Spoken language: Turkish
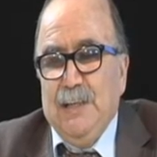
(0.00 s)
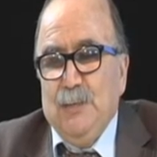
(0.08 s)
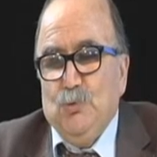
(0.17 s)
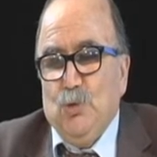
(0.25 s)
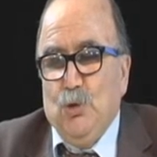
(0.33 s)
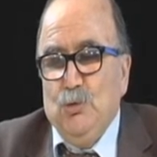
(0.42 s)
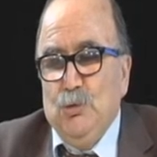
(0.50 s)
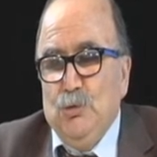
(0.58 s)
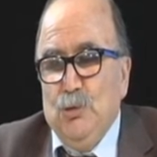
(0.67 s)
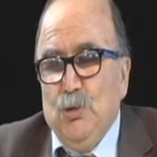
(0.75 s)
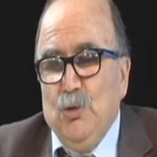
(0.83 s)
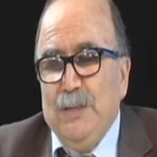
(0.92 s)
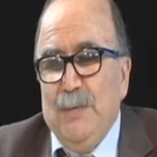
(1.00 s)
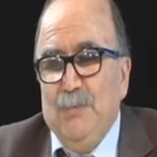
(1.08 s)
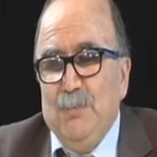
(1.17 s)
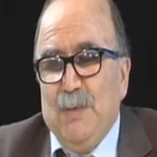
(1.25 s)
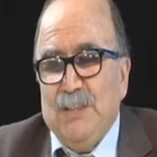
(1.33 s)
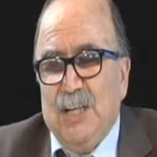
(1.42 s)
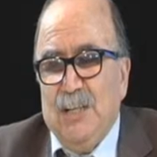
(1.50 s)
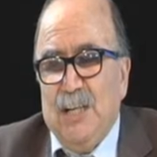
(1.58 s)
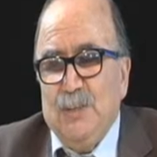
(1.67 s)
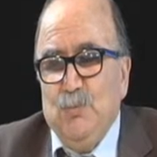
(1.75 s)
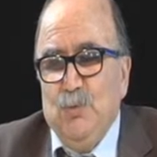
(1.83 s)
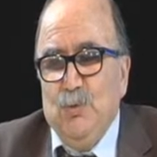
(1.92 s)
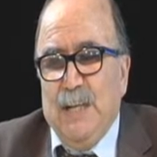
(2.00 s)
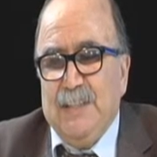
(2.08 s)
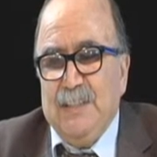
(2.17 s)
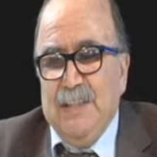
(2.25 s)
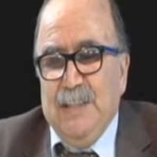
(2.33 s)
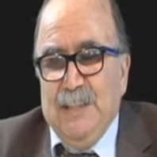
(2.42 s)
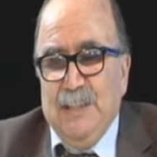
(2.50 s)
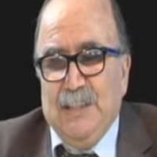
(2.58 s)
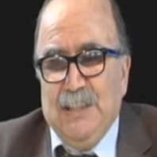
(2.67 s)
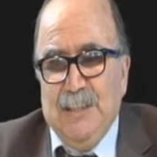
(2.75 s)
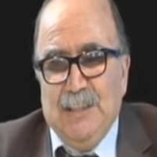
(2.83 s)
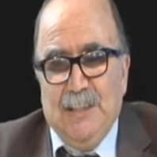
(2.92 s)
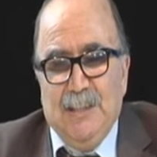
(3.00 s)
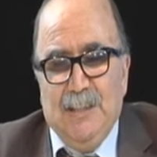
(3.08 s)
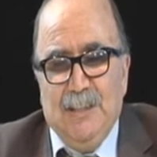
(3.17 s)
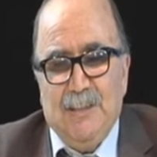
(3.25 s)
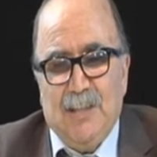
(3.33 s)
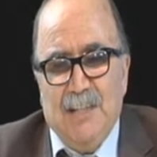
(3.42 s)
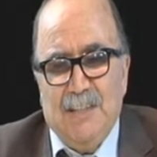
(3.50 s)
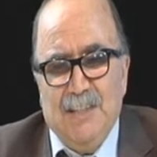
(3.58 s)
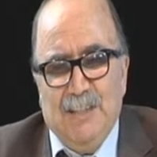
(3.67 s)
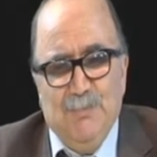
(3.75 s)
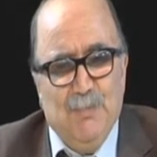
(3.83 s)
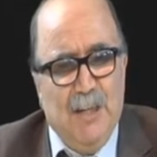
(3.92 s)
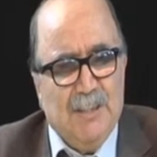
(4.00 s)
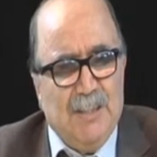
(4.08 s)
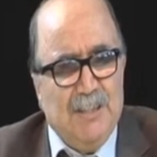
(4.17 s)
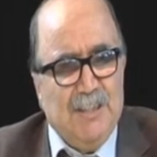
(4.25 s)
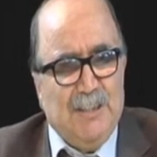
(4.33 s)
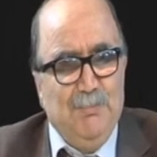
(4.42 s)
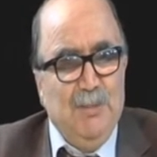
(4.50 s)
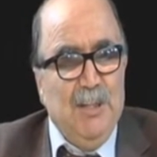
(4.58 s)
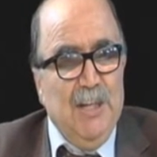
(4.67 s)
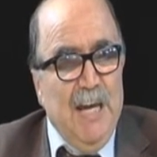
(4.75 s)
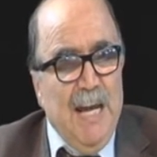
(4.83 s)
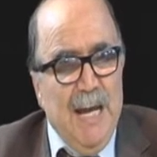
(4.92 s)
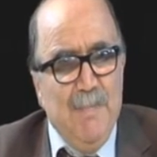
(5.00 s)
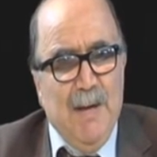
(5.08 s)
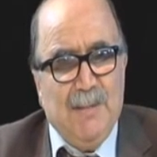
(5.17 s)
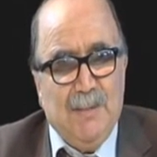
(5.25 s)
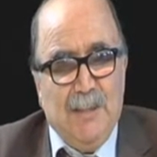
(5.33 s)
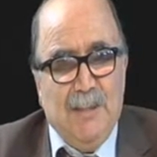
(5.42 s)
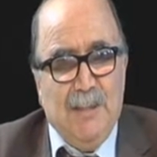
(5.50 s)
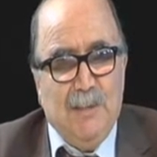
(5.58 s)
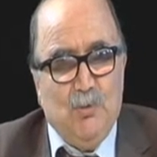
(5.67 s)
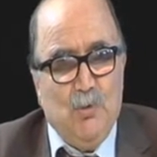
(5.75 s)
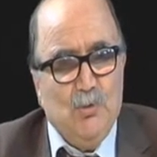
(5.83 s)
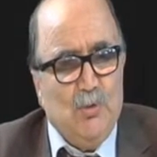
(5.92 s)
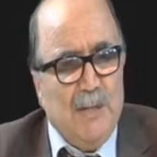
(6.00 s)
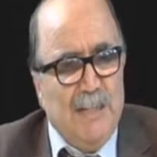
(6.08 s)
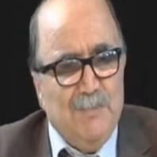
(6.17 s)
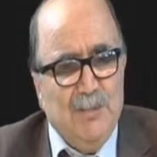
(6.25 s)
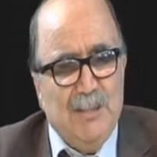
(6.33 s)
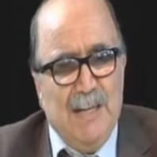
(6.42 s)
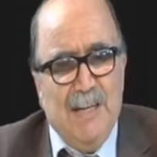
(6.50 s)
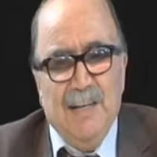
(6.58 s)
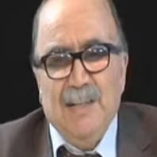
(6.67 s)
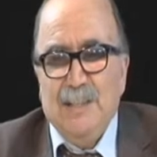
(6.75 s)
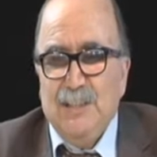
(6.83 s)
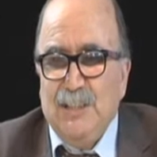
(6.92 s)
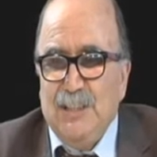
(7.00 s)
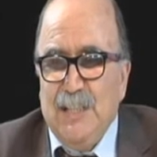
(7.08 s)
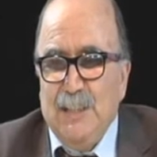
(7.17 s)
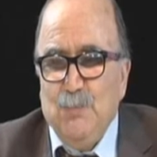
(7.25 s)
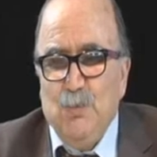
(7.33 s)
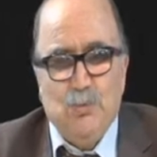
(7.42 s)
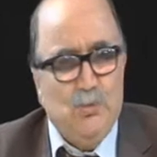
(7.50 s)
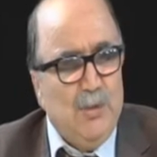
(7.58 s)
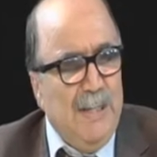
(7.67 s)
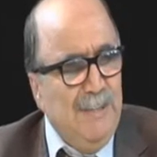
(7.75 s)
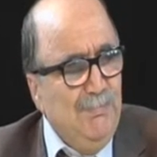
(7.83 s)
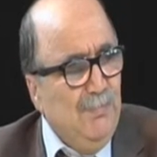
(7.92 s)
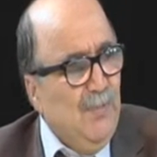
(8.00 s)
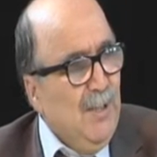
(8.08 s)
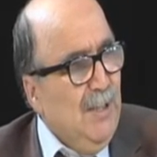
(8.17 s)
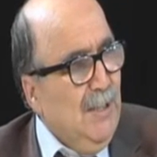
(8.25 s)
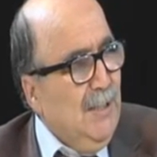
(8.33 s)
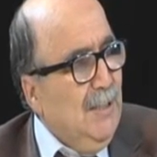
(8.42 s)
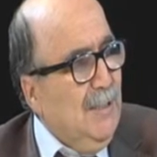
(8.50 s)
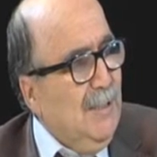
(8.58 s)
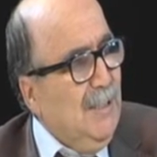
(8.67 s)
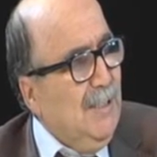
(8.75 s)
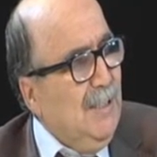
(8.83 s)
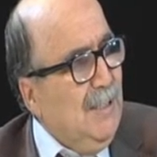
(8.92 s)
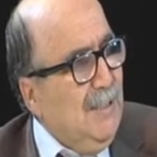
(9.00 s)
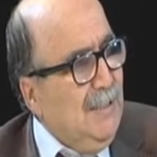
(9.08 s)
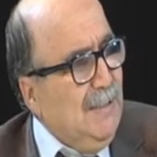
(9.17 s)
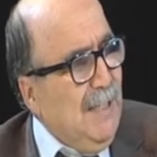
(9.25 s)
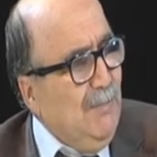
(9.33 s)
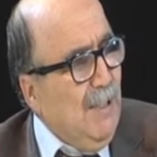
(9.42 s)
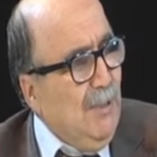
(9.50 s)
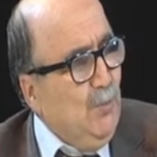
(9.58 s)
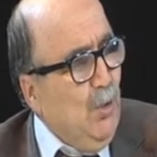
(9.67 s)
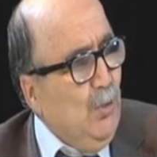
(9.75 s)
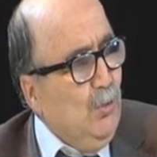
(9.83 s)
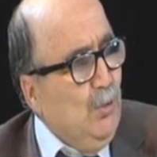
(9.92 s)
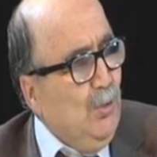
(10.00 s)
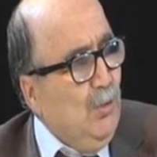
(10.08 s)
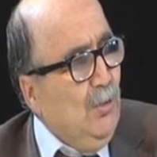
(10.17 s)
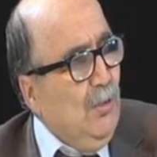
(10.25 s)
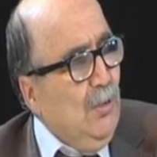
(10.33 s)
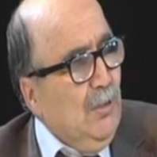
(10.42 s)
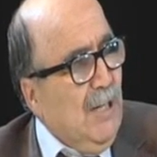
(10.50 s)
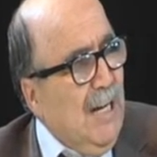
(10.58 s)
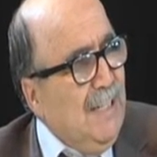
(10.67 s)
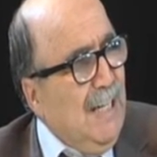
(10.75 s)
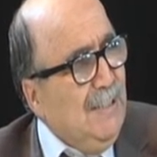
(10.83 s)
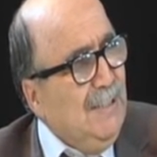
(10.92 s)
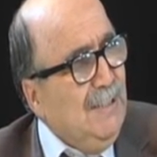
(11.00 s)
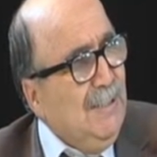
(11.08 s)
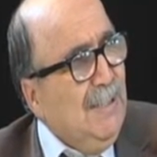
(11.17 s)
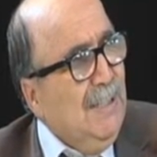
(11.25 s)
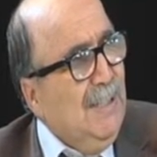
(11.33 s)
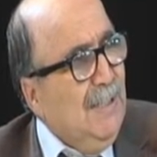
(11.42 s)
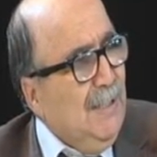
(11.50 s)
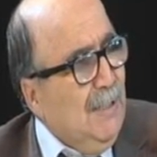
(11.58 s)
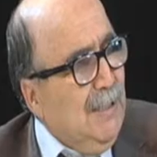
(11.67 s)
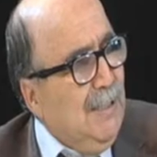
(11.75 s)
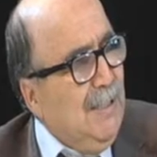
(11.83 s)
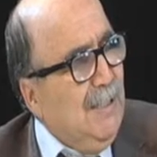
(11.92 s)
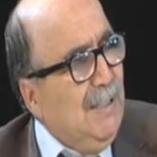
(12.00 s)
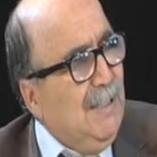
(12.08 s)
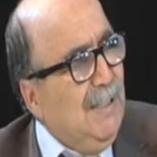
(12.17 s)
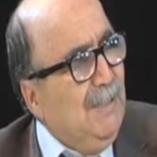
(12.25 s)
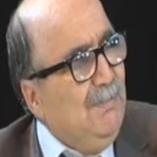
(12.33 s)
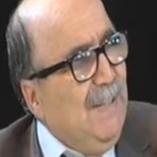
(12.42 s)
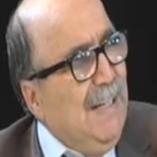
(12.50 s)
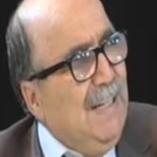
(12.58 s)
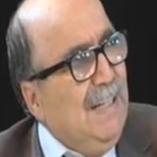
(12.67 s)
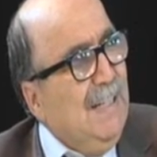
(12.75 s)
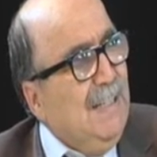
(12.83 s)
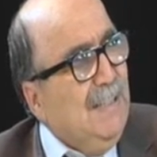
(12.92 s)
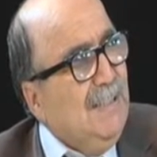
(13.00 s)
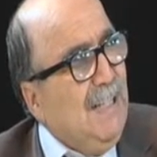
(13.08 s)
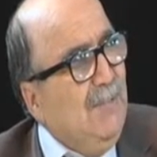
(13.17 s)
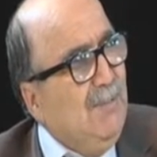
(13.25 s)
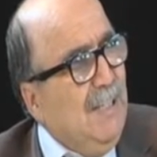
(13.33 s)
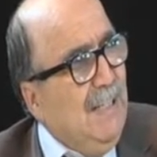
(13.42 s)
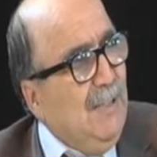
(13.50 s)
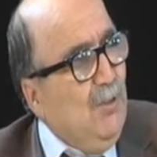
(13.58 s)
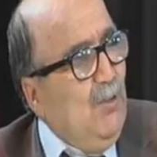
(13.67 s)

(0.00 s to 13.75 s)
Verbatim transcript: çok e, önemli başarıları bulunan iki e, kardeşim, arkadaşım. Hemen e, konuklarımızla sizleri buluşturayım. E, sevgili Döndü Kanat e, ve sevgili